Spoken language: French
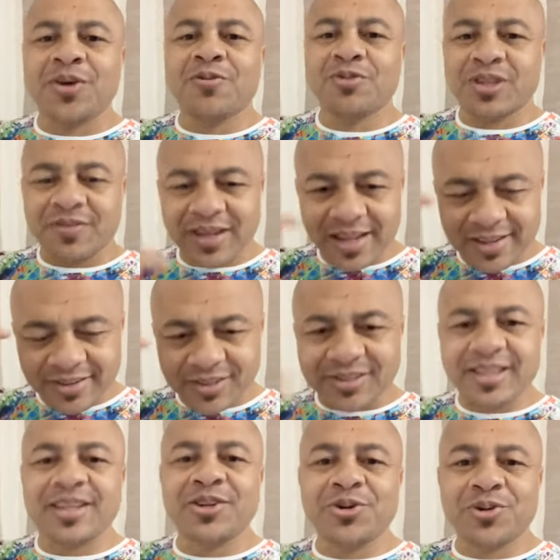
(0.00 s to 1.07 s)
Vous avez les
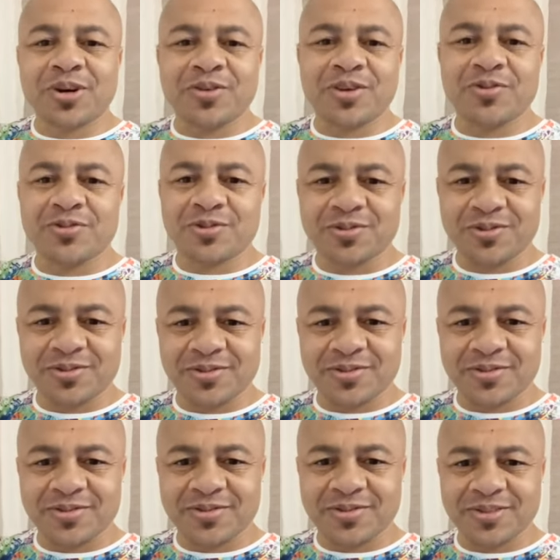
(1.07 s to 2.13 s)
enseignants avec vous.
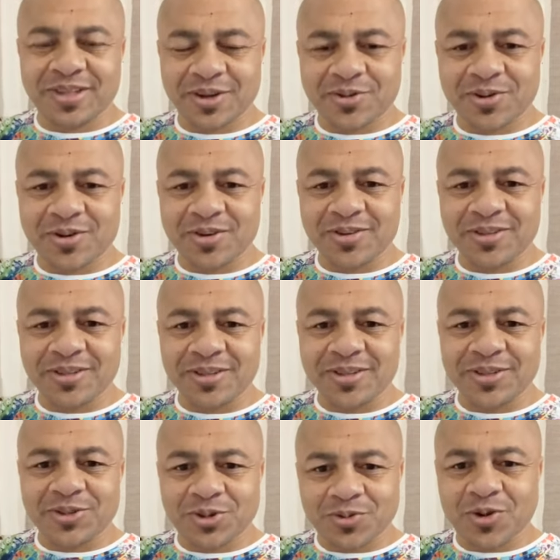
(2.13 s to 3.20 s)
D'accord
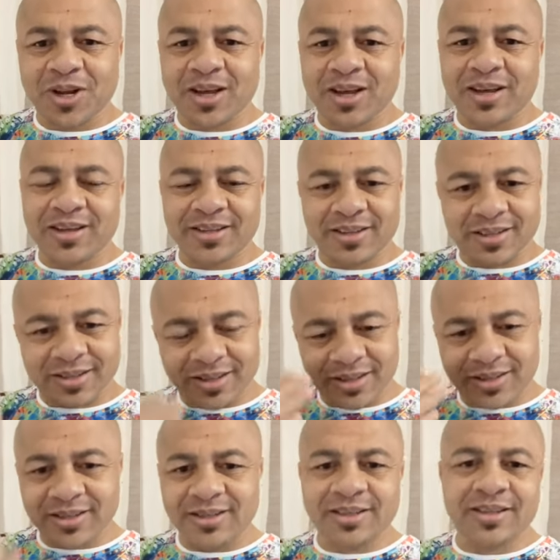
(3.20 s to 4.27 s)
Donc voilà.
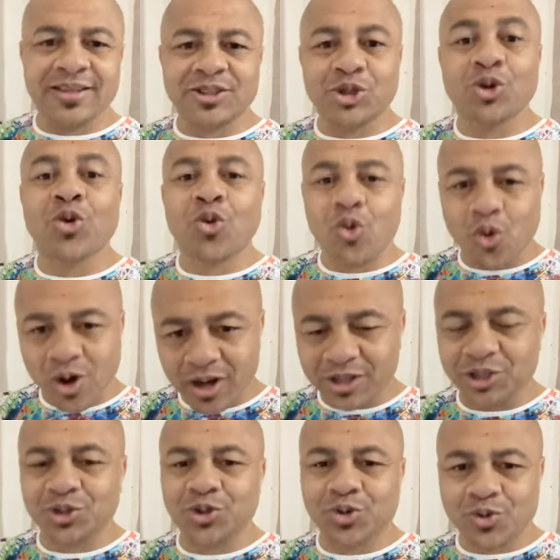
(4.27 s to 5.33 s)
Et je crois,
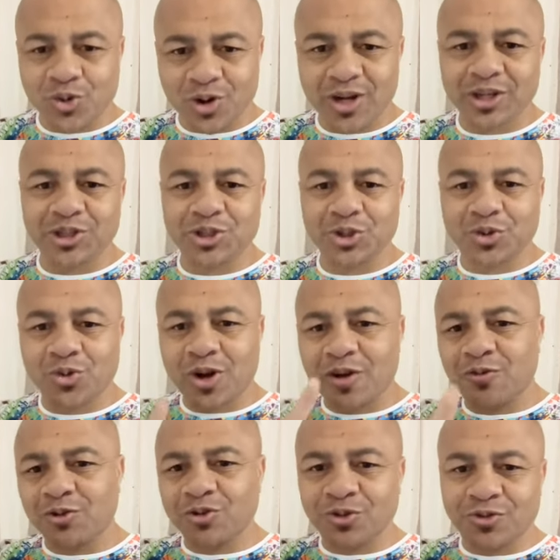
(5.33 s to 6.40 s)
je crois, je crois à
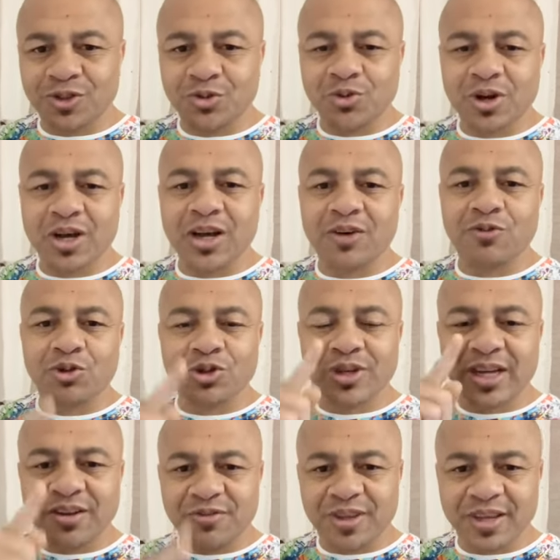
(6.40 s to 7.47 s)
votre victoire, à votre
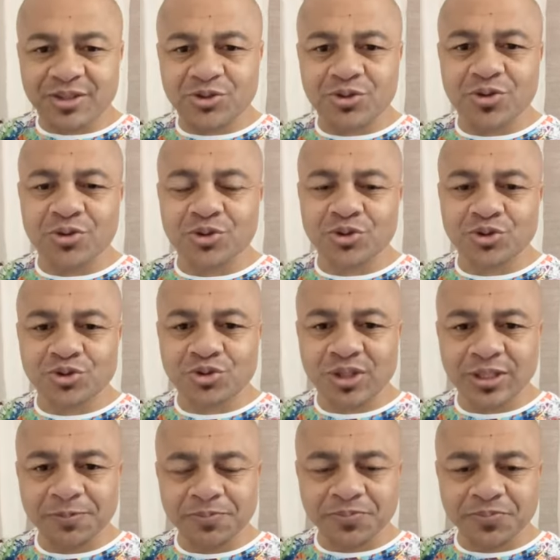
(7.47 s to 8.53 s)
qualification aujourd'hui.